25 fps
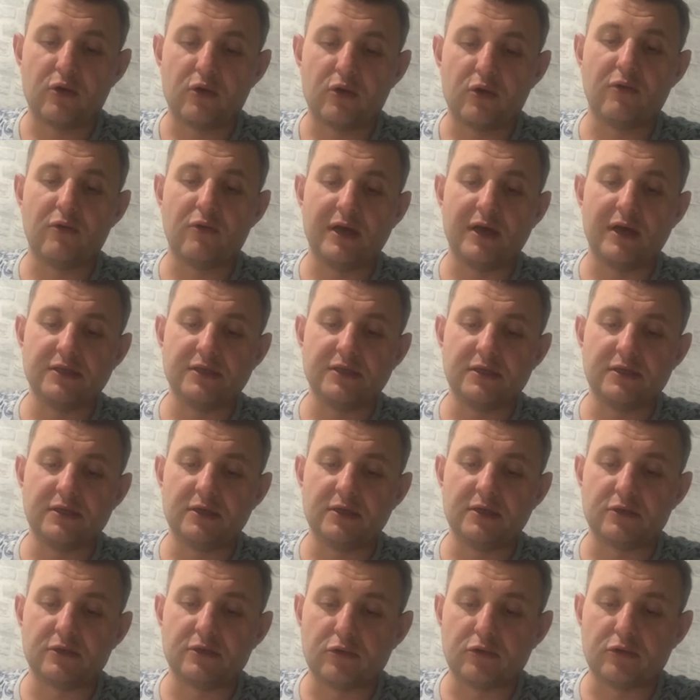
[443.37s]

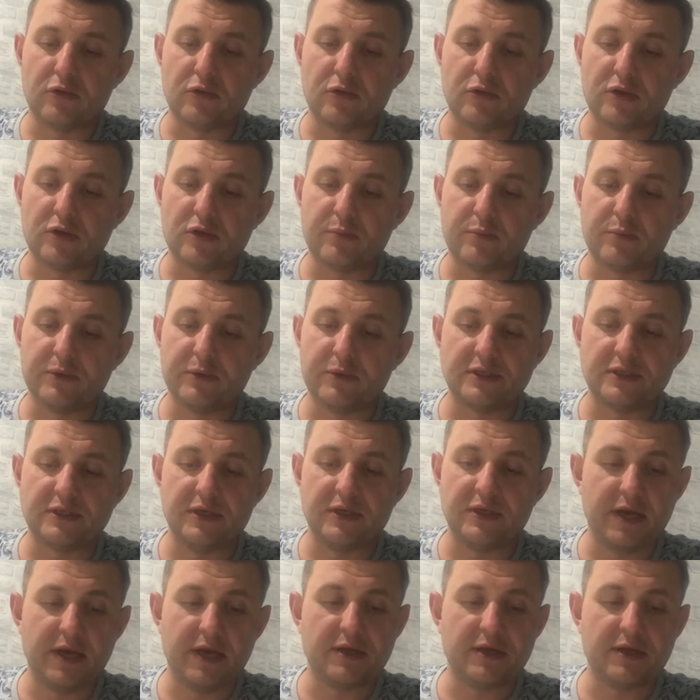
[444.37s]
Руководители структурных
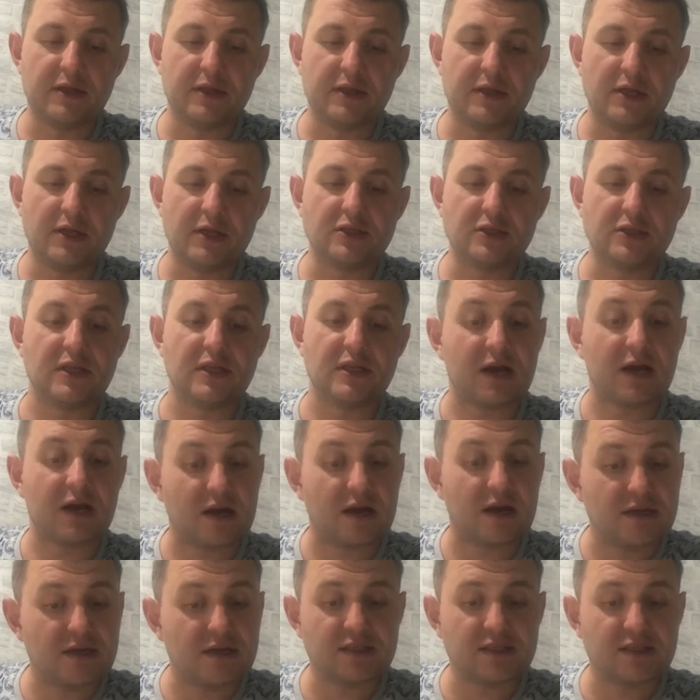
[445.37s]
подразделений должны
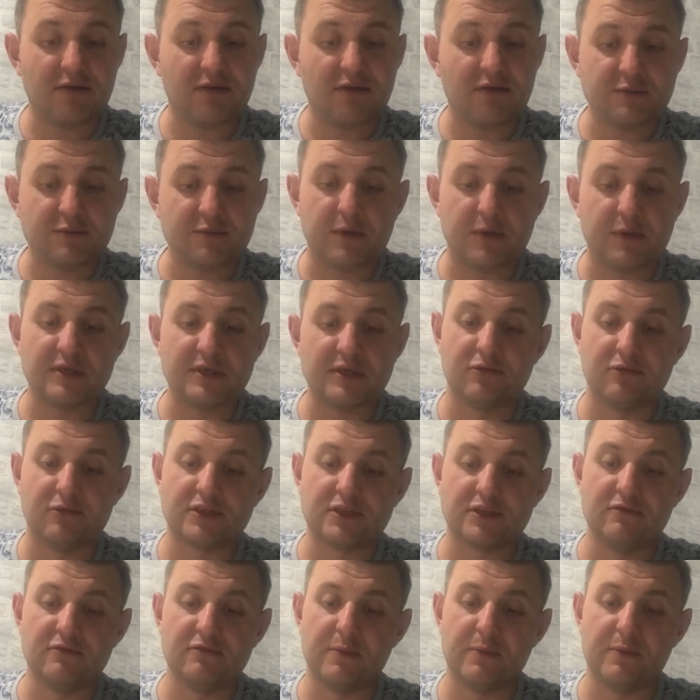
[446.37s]
так организовать
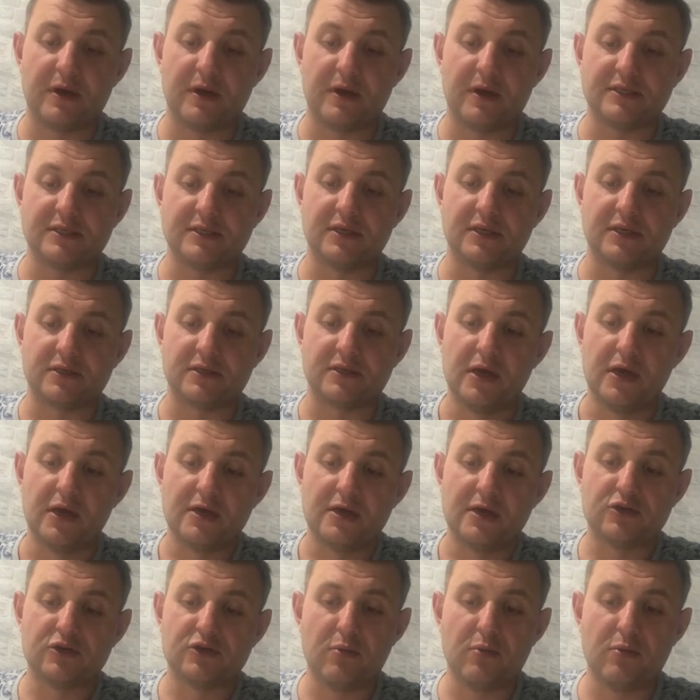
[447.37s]
производственные процессы,
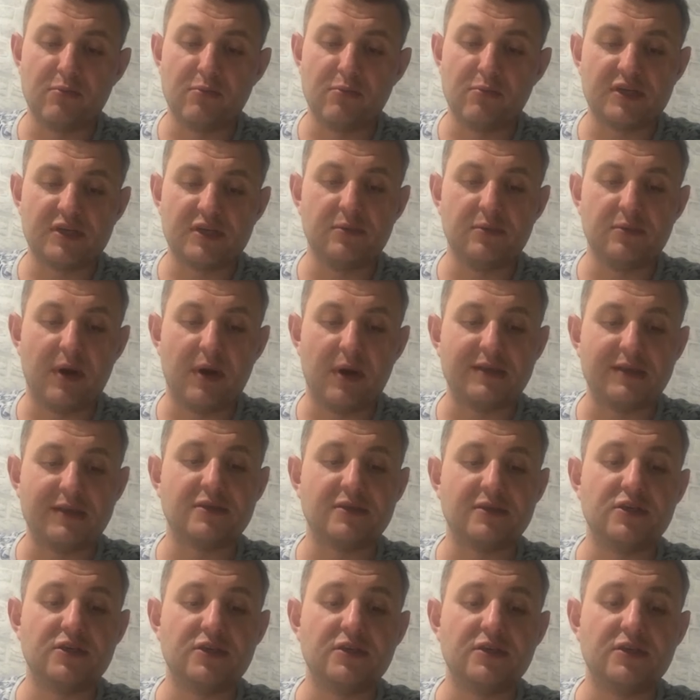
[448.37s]
чтобы максимально
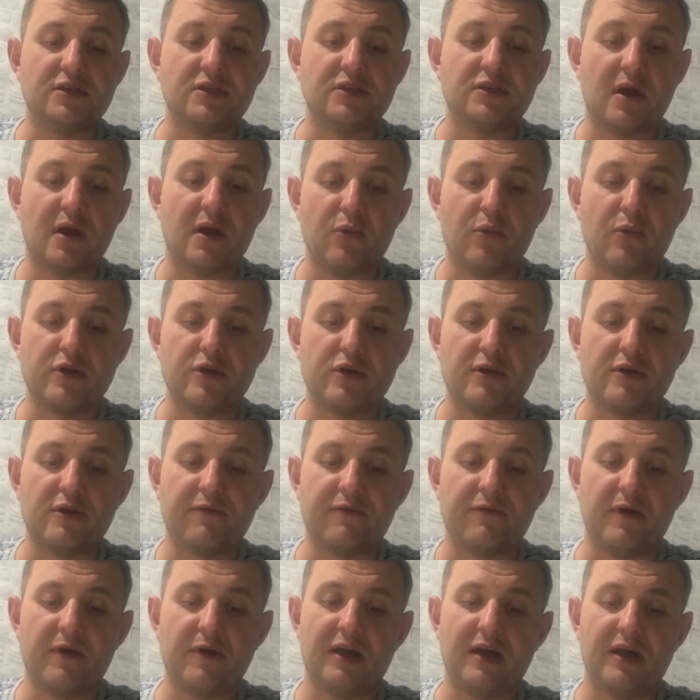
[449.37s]
защитить
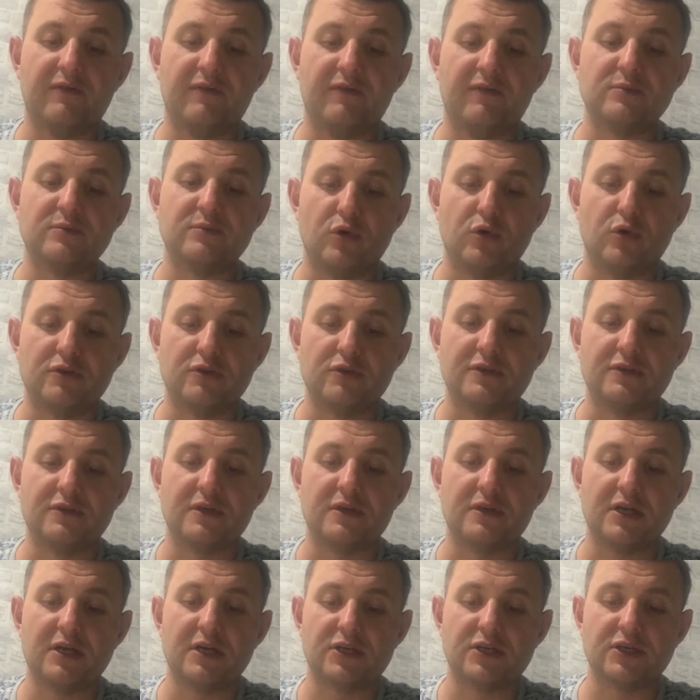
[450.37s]
работников от возможного
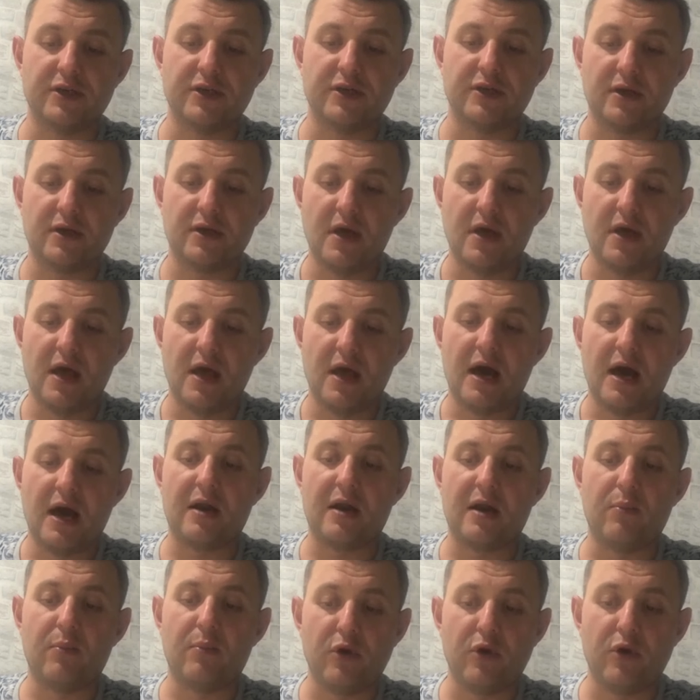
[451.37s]
заражения
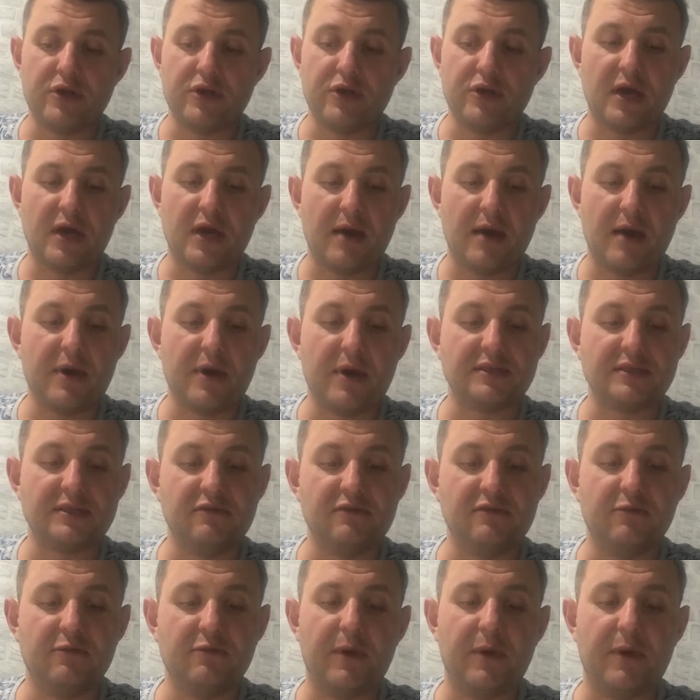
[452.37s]
а работники
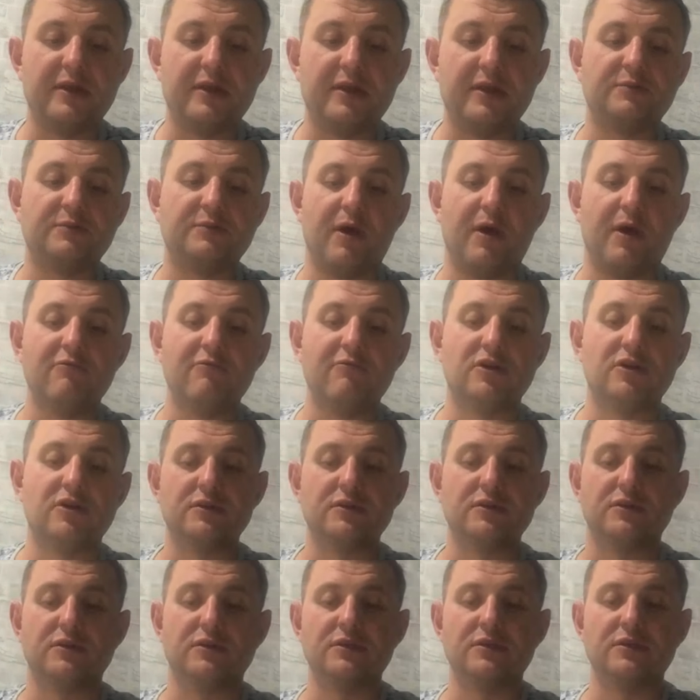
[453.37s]
обязаны выполнять
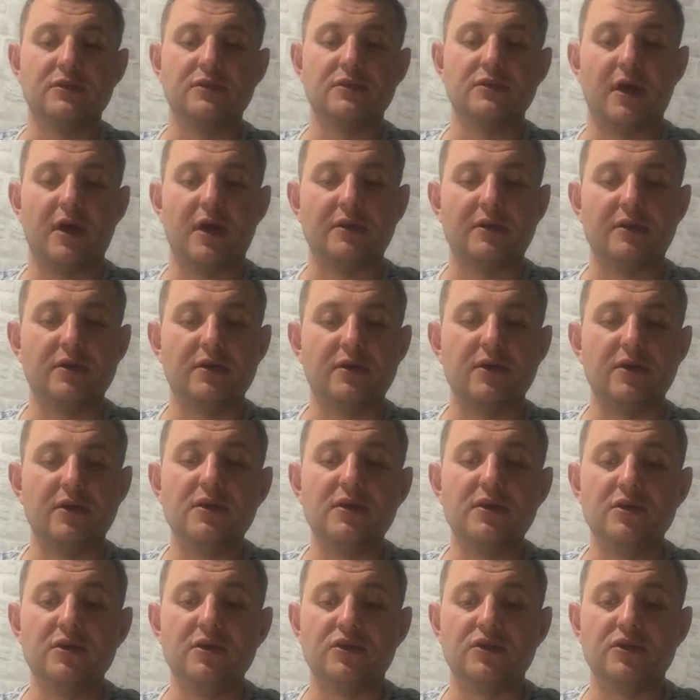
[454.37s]
повышенные санитарные и
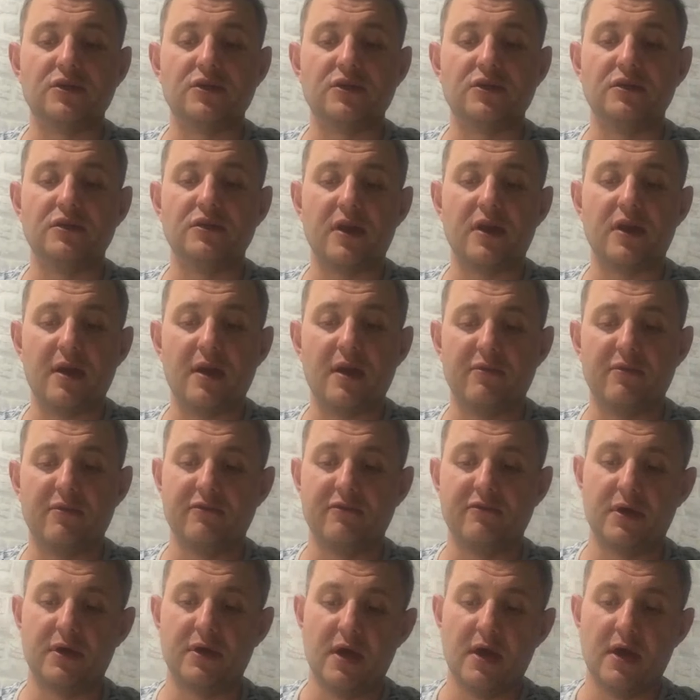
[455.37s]
гигиенические
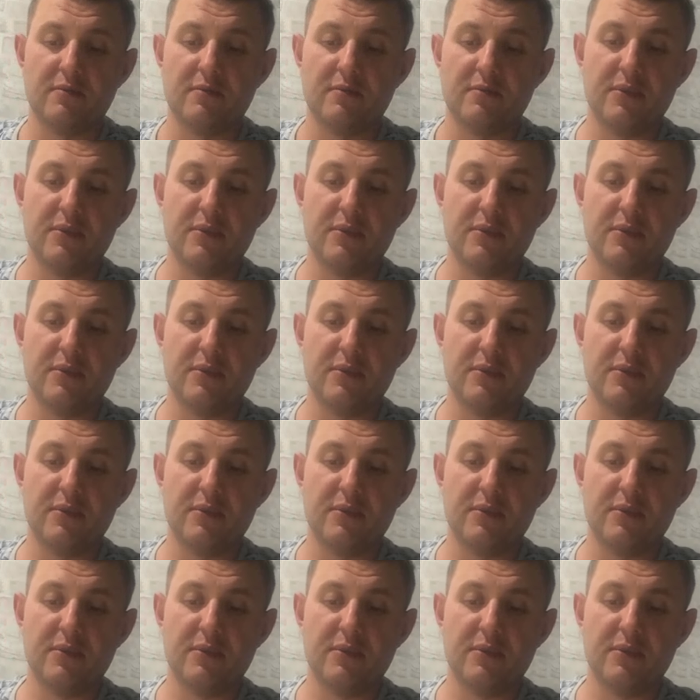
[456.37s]
требования,